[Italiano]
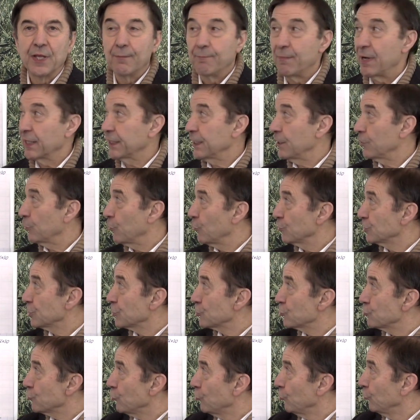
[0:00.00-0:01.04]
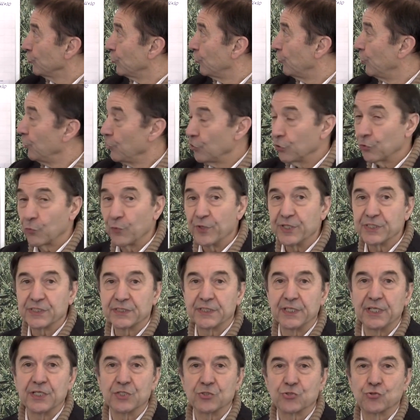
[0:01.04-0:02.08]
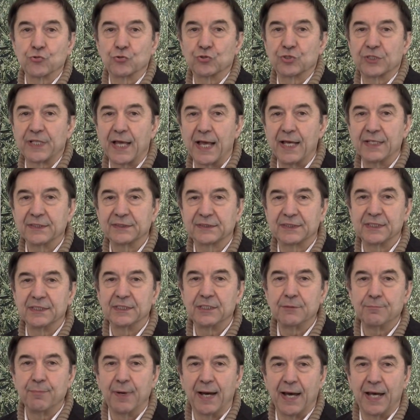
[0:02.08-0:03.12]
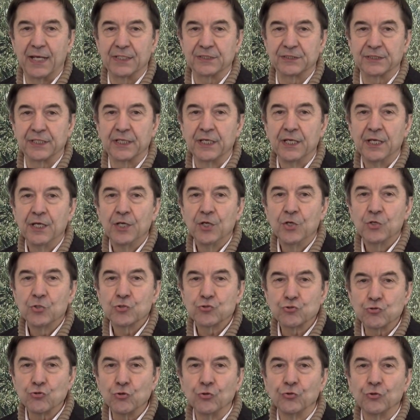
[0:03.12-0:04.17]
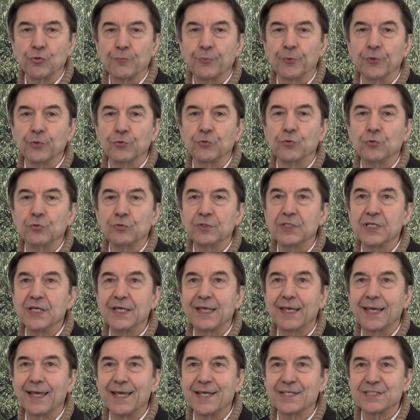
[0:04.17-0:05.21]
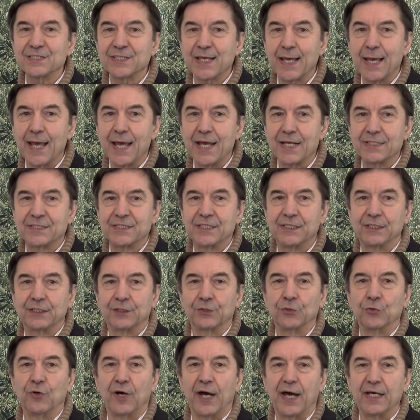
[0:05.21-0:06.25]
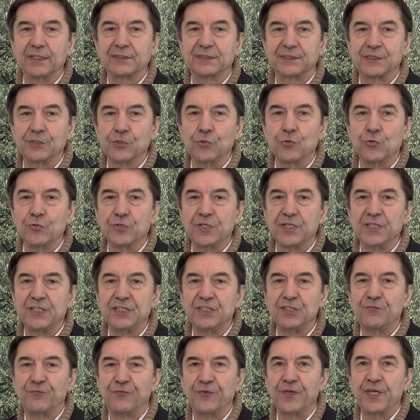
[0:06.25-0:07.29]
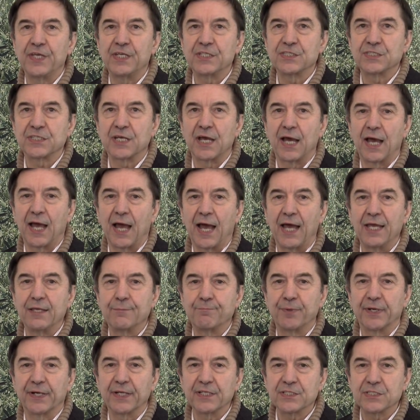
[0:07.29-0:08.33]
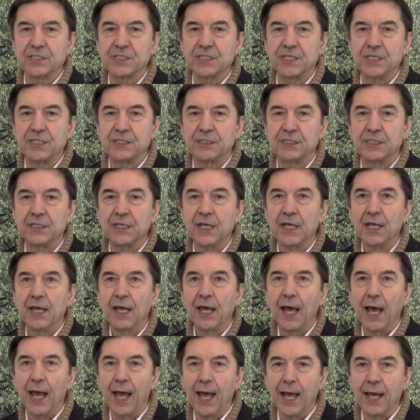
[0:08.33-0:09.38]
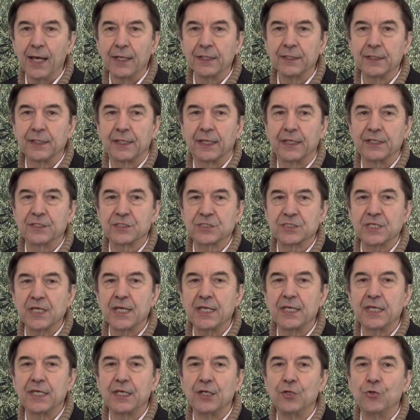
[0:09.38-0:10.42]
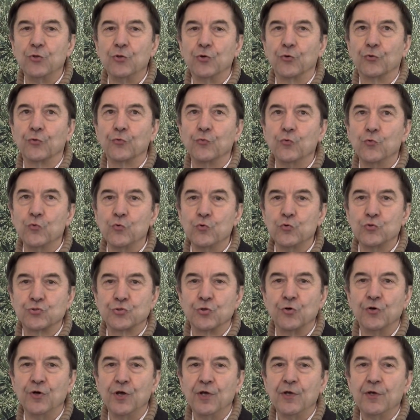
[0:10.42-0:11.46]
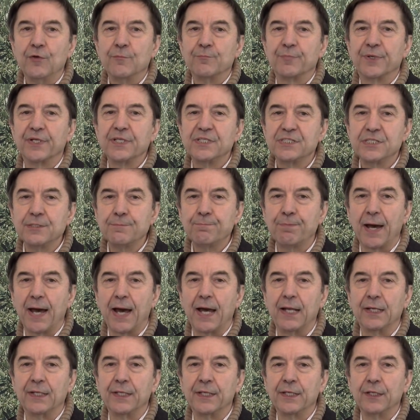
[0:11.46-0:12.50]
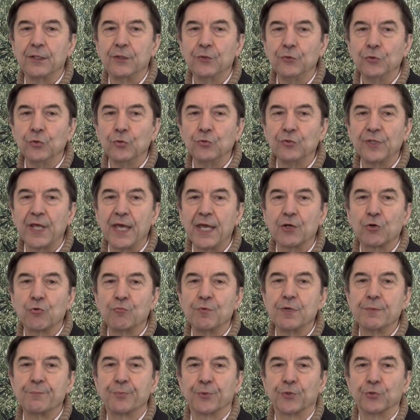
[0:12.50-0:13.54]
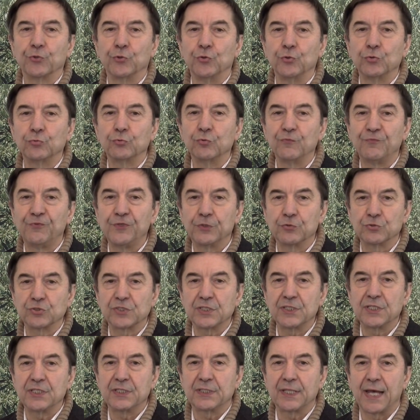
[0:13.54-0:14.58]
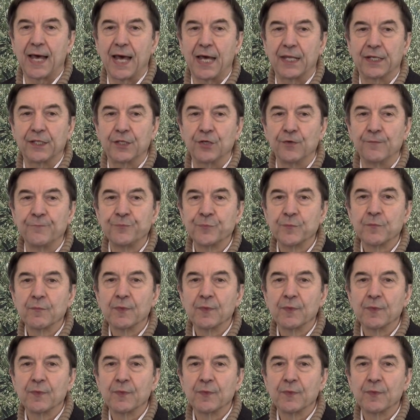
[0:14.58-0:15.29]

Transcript: Ma che cosa sono queste sostanze di base? Sono prodotti che esercitano azioni di difesa ai parassiti anche se il loro uso principale non è come prodotto fitosanitario.